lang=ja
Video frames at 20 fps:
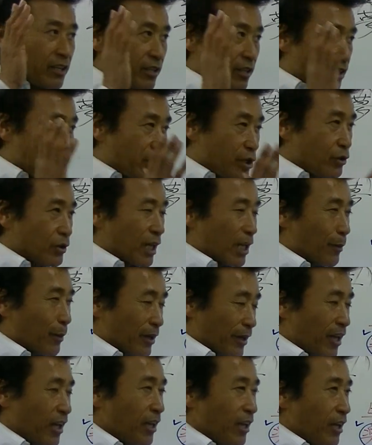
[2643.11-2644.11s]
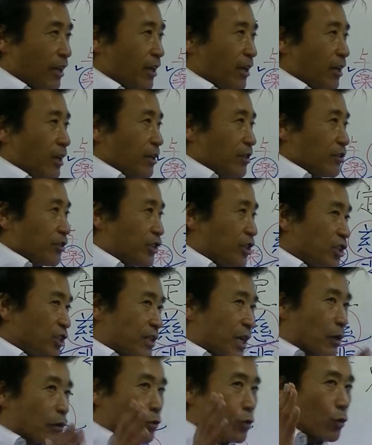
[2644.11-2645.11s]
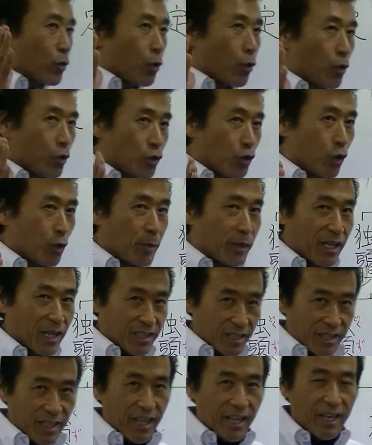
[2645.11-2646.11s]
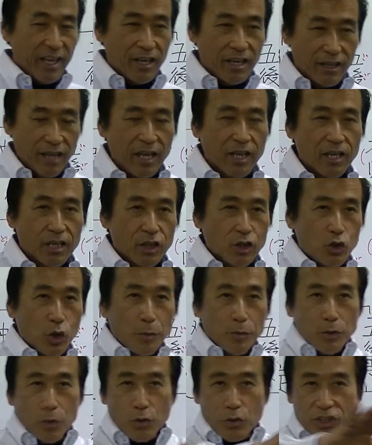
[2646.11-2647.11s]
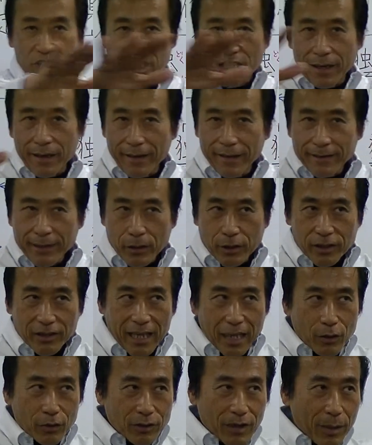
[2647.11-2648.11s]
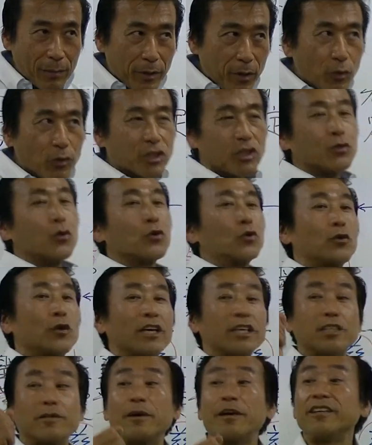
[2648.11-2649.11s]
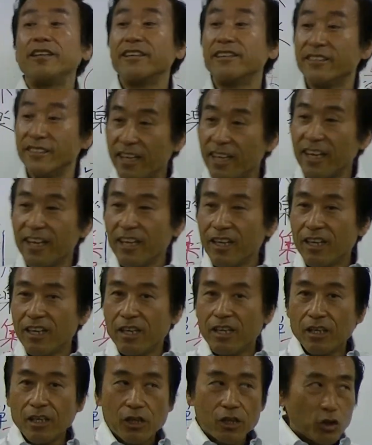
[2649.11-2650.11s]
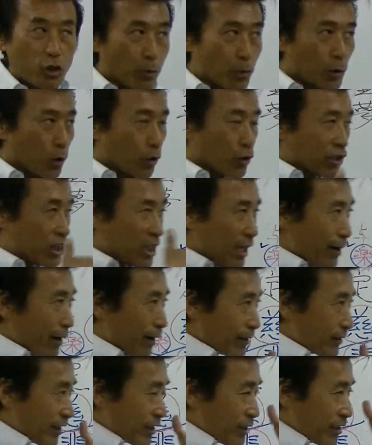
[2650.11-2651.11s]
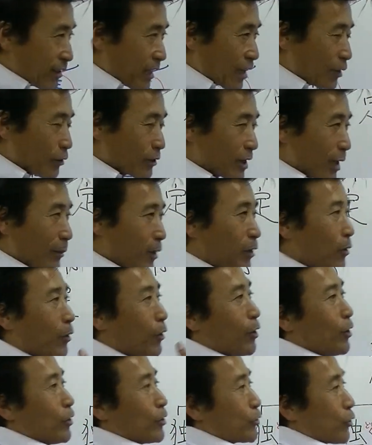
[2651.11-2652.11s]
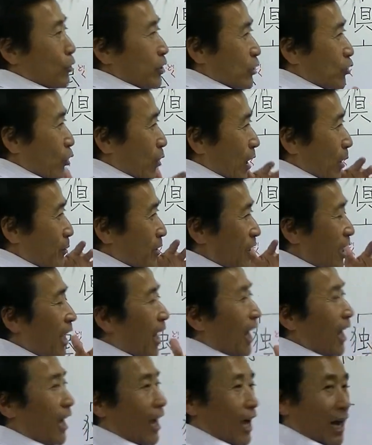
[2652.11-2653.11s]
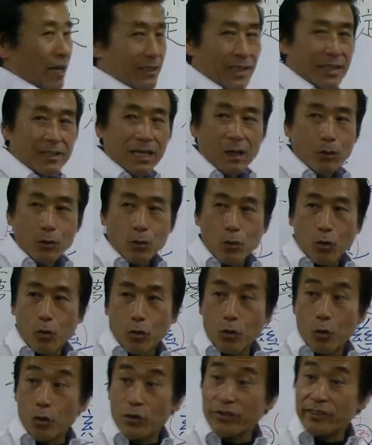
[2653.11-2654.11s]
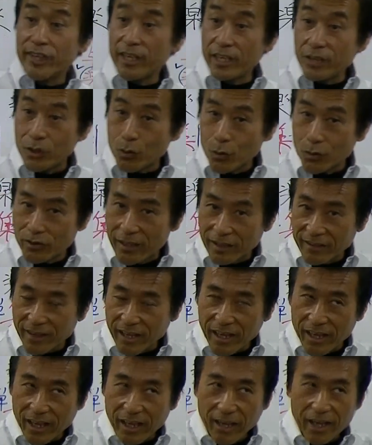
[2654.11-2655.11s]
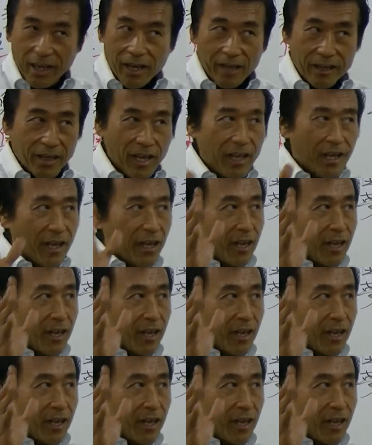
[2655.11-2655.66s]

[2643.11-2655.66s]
生きるならばね人格の向上を目指して人々の幸せになるための仕事が一番いいですね人々の幸せになるためのそういう営みがあなたの心を成長させ、ね、